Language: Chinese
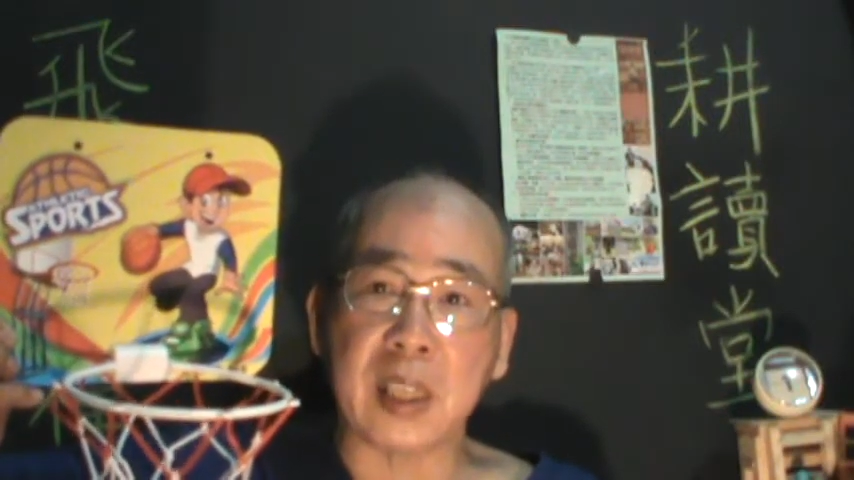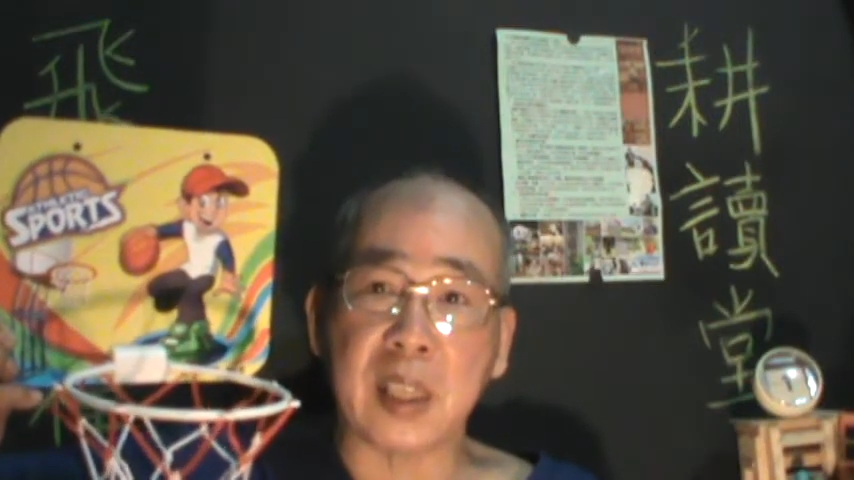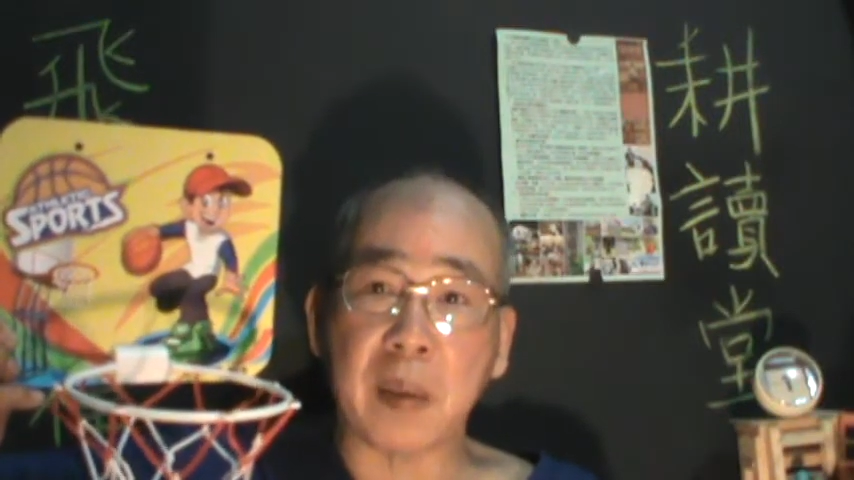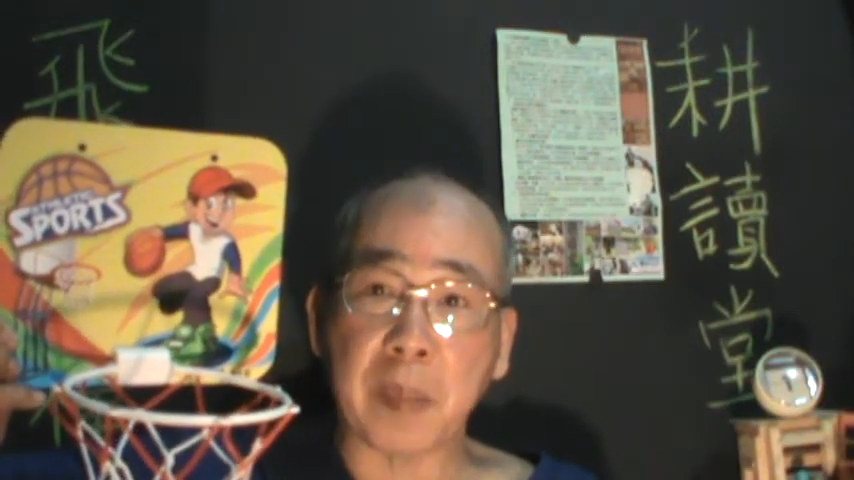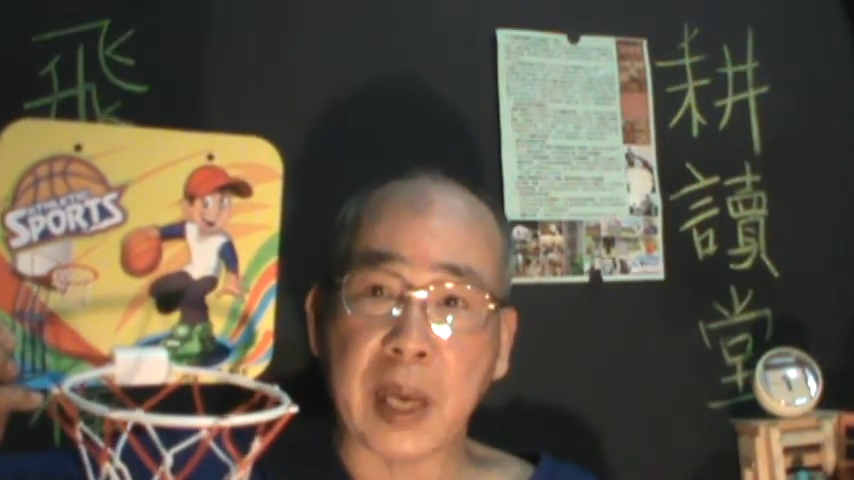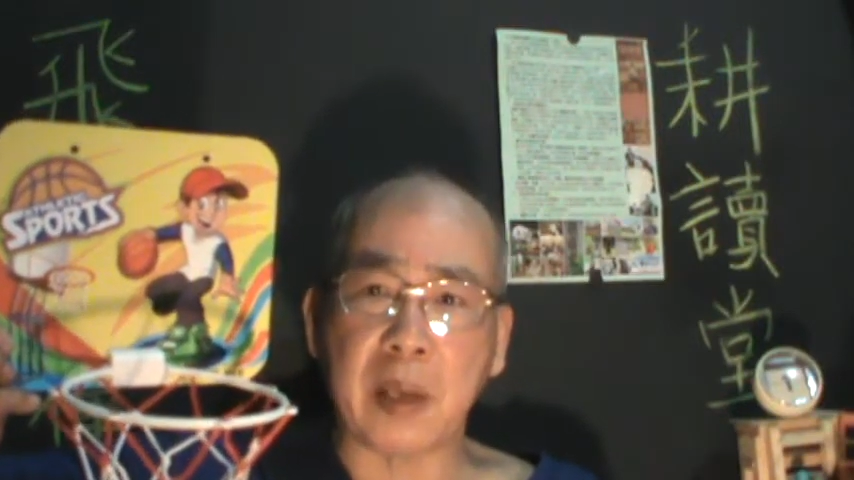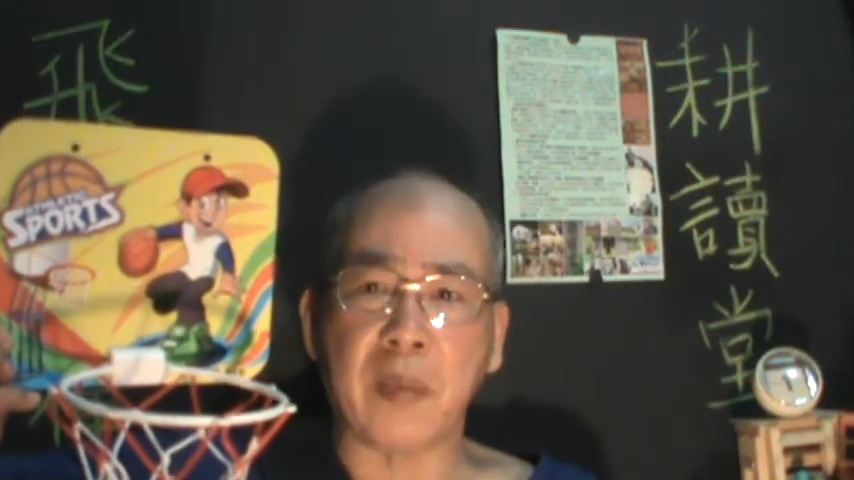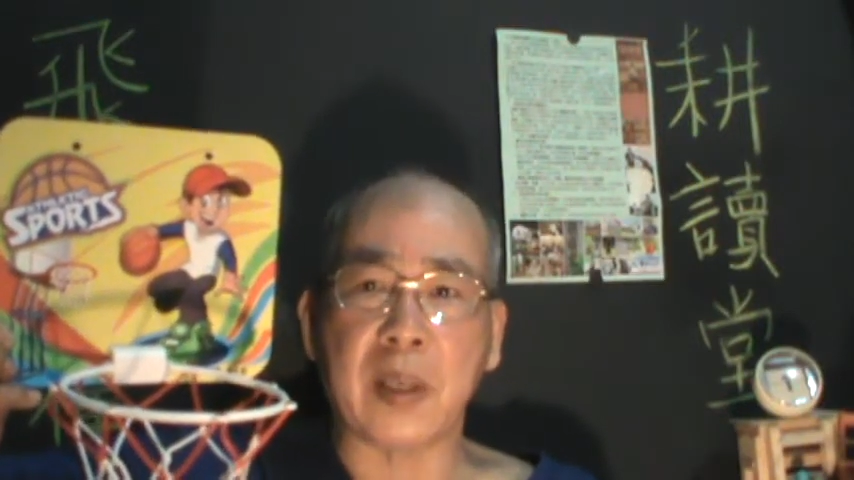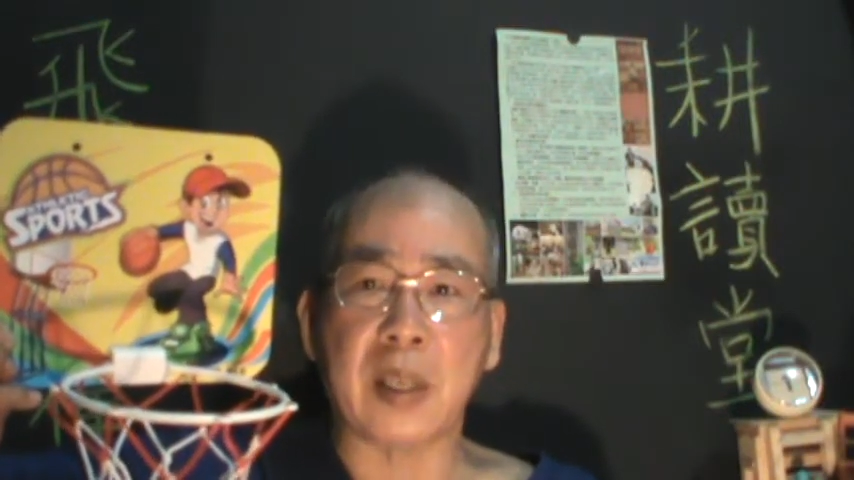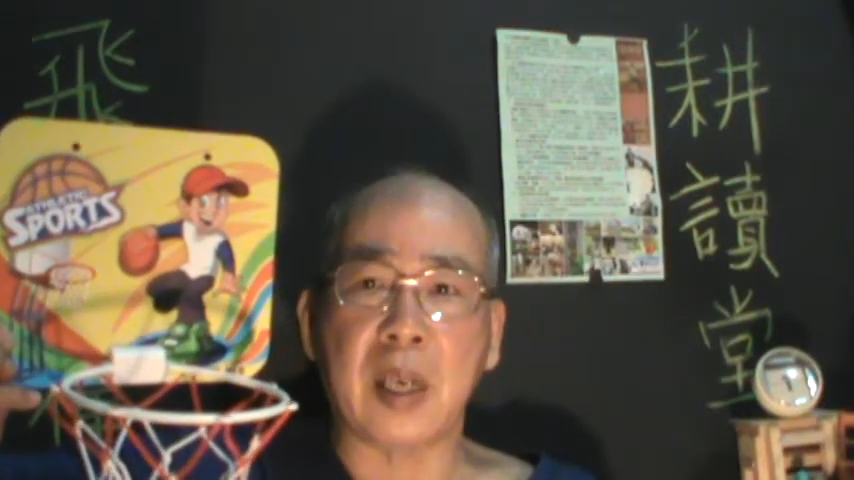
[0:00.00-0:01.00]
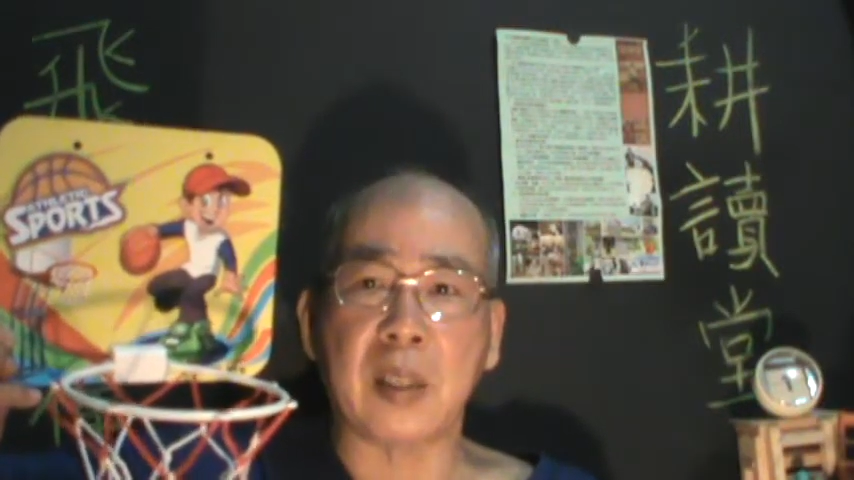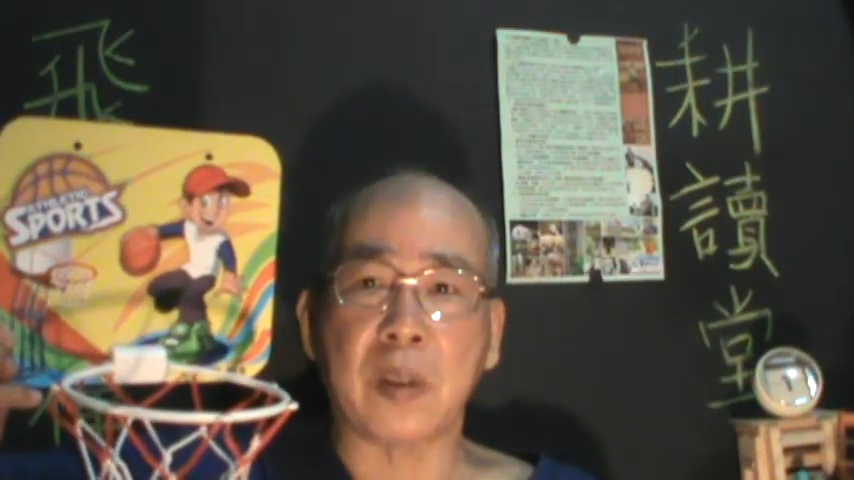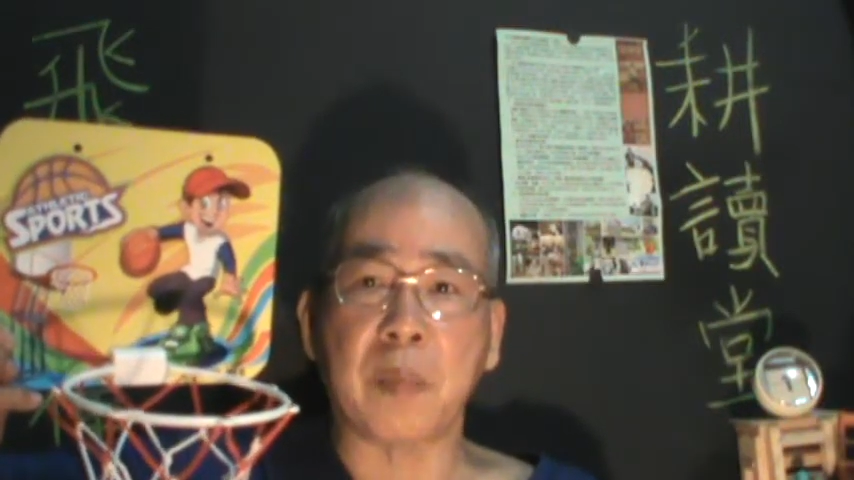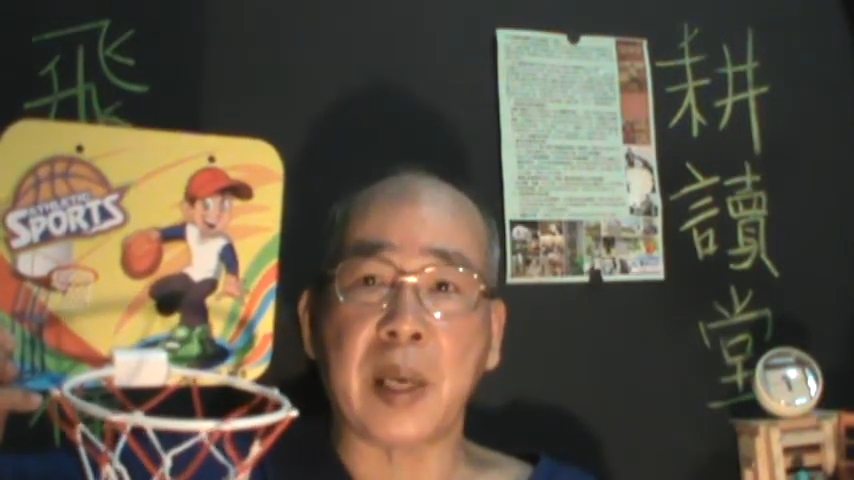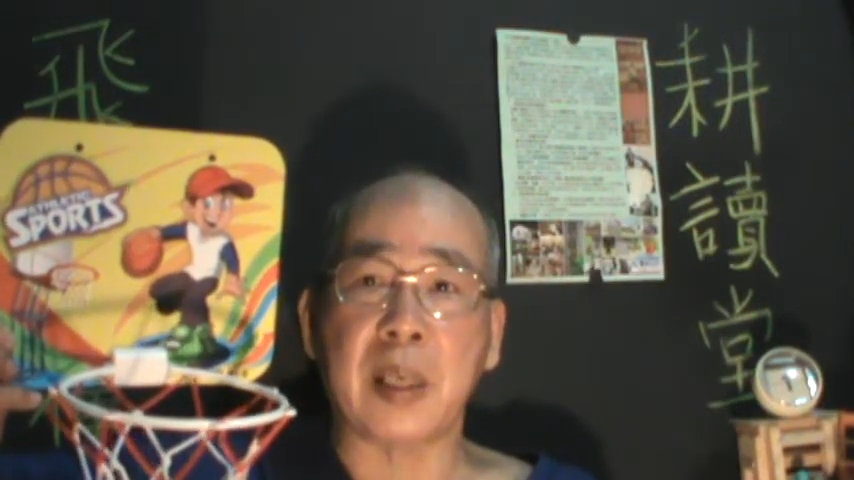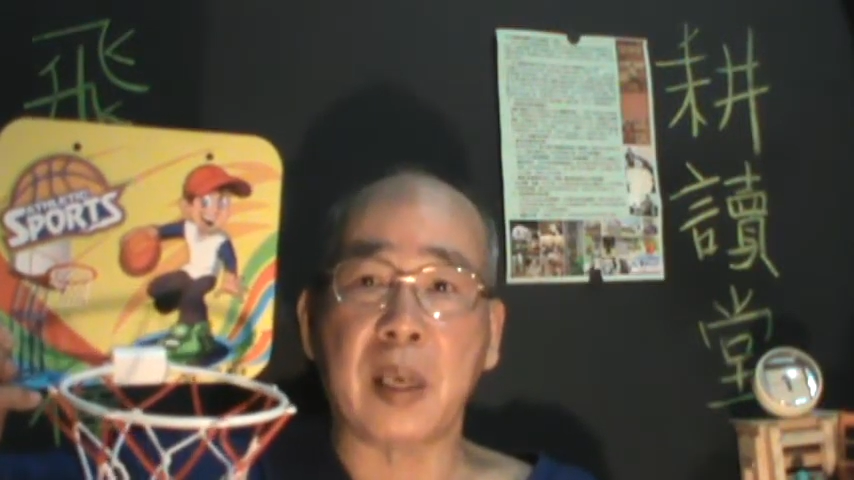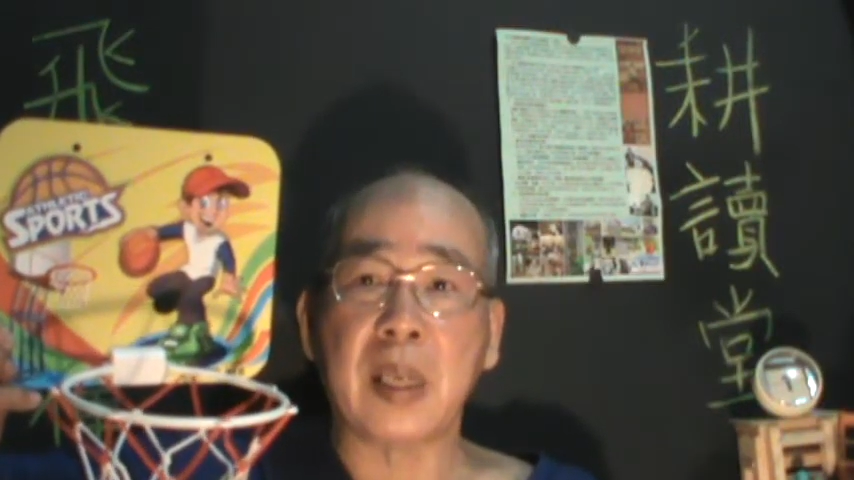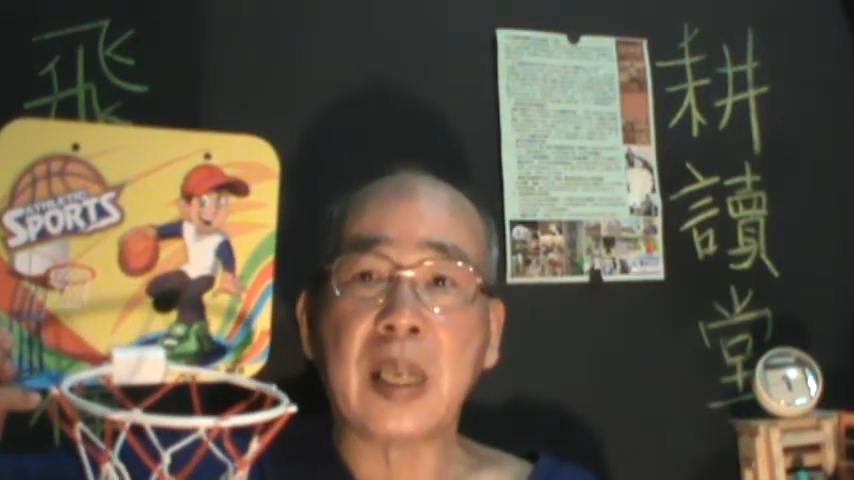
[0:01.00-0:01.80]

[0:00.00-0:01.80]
轻人买的房子，二手买的，